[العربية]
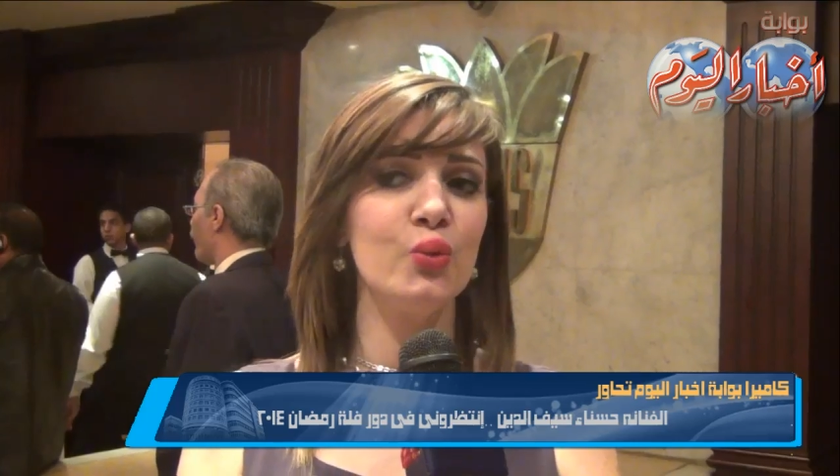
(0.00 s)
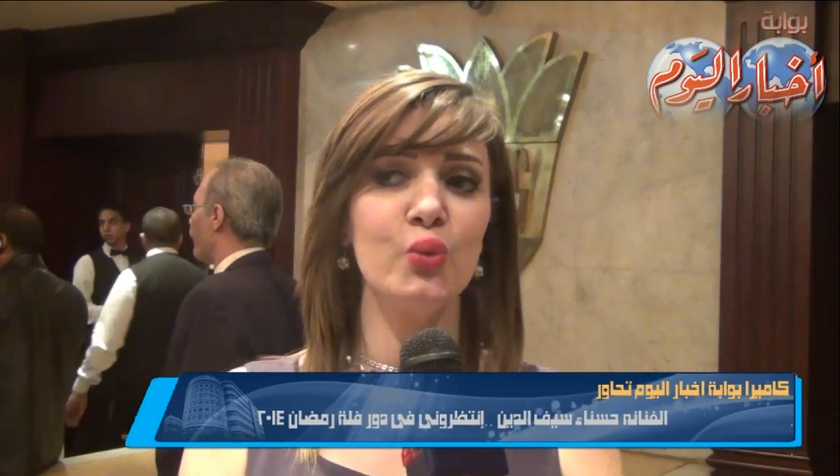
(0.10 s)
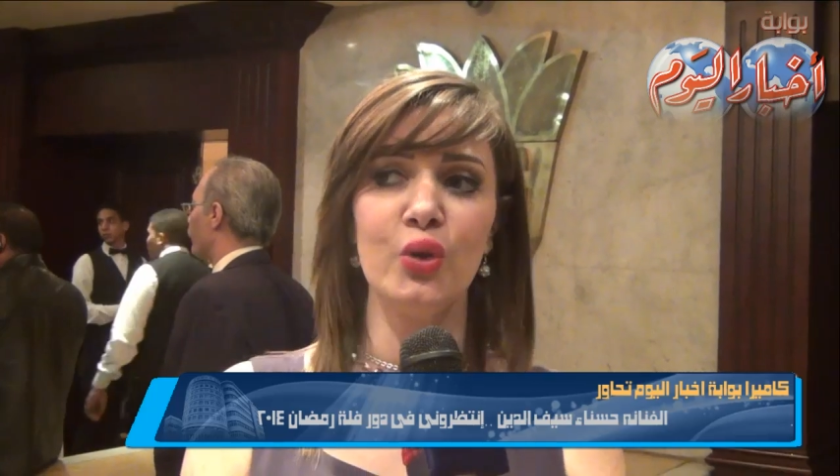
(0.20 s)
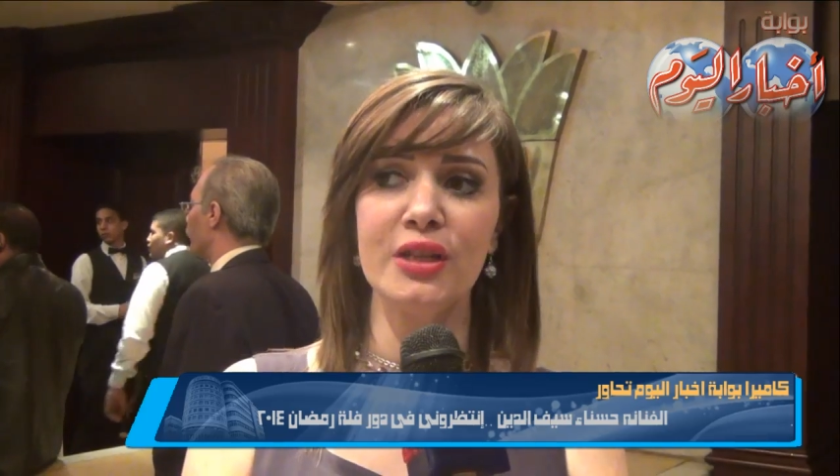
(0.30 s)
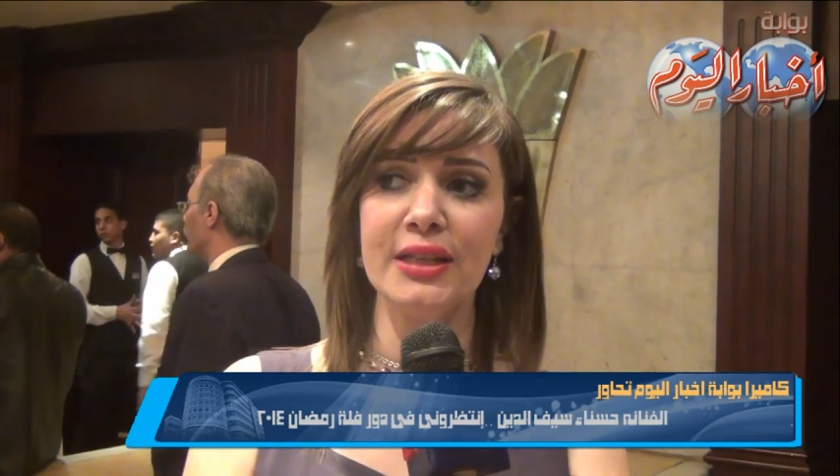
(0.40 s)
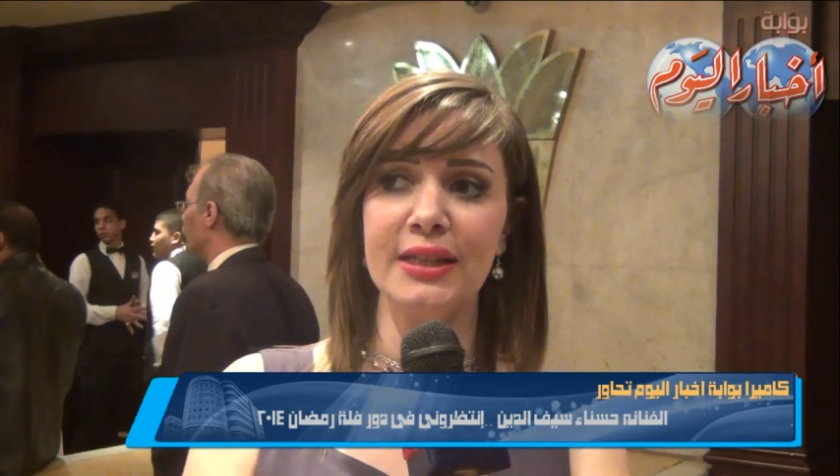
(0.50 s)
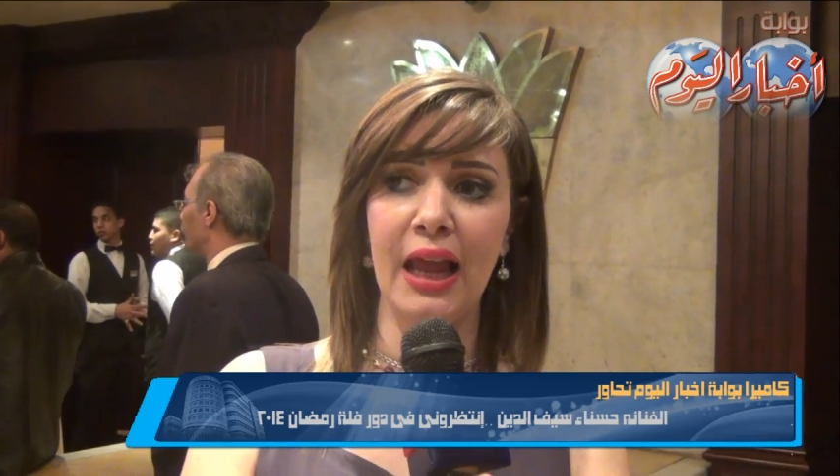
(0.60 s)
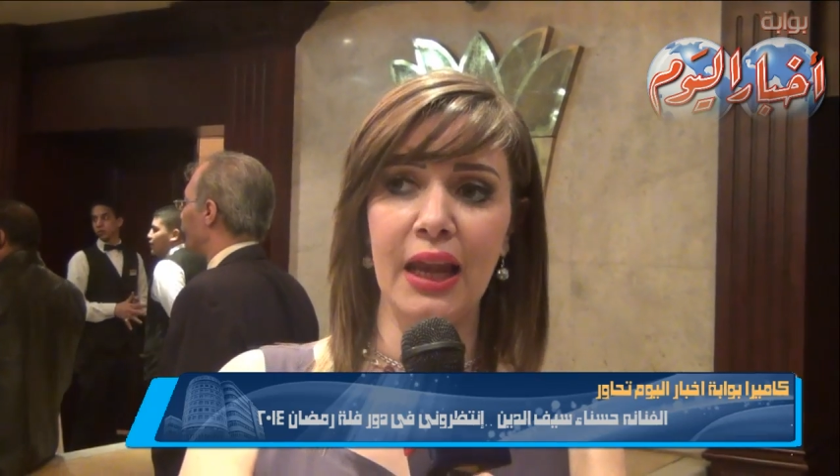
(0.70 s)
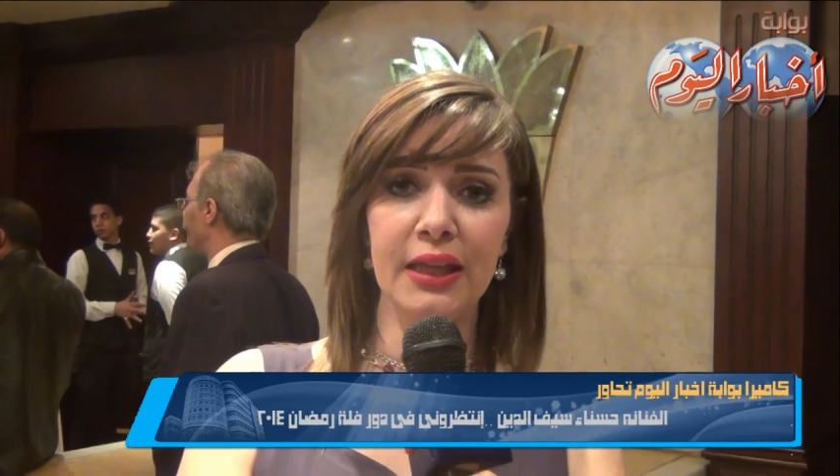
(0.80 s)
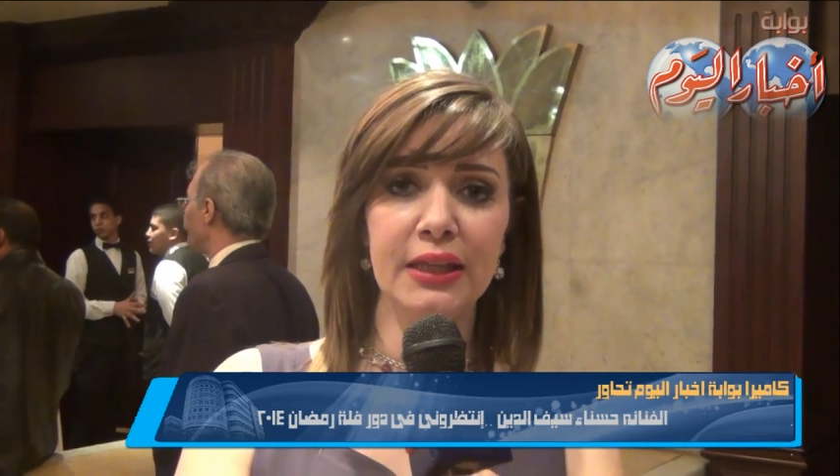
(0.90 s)
وعزت
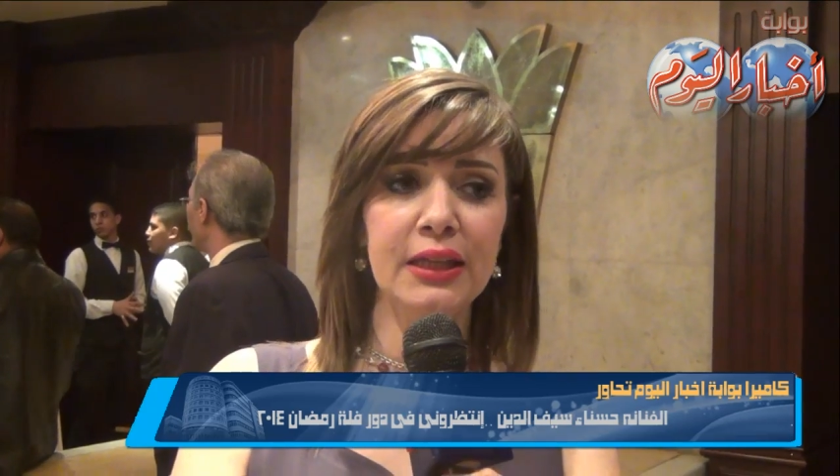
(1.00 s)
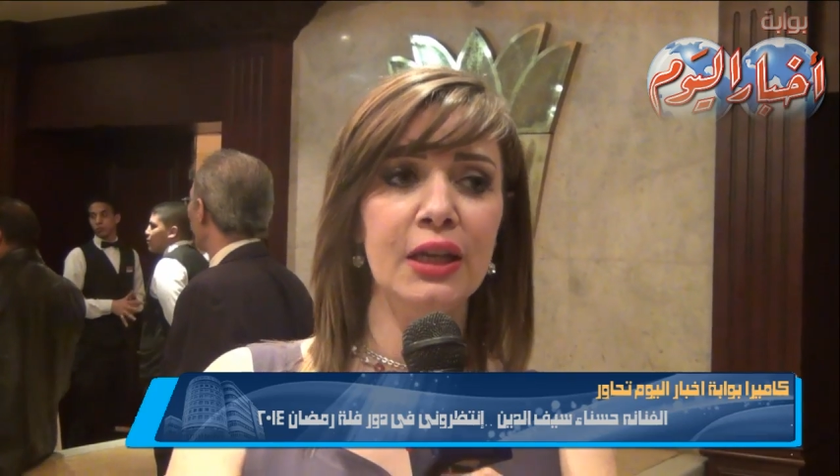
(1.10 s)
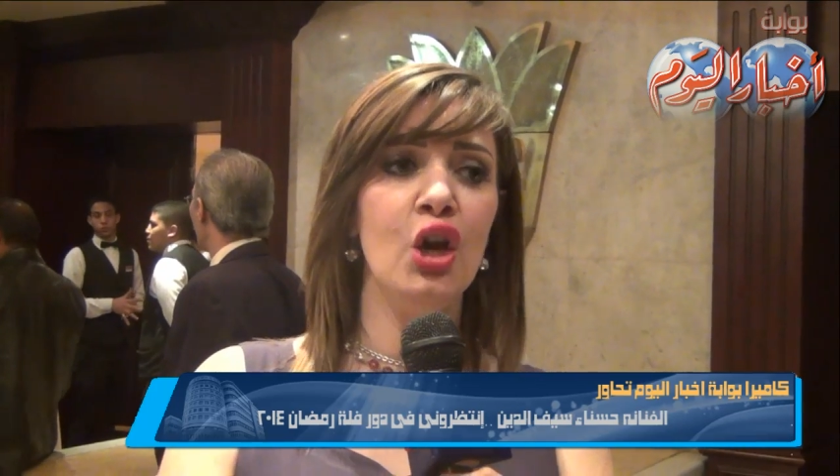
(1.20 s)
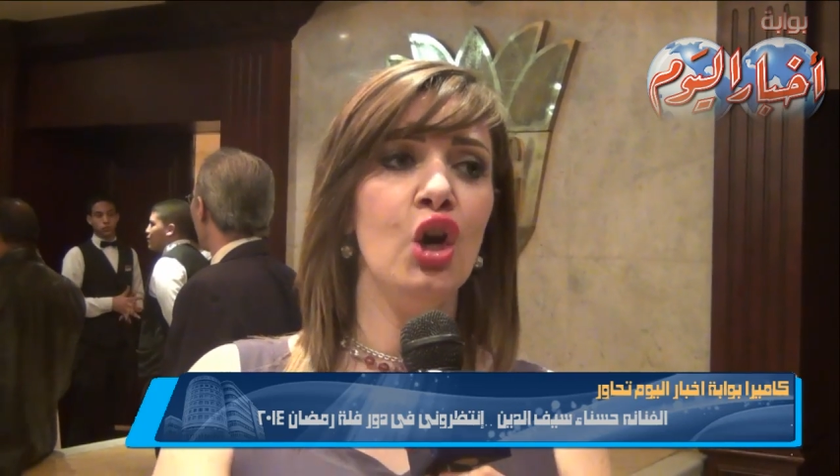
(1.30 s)
العلايلي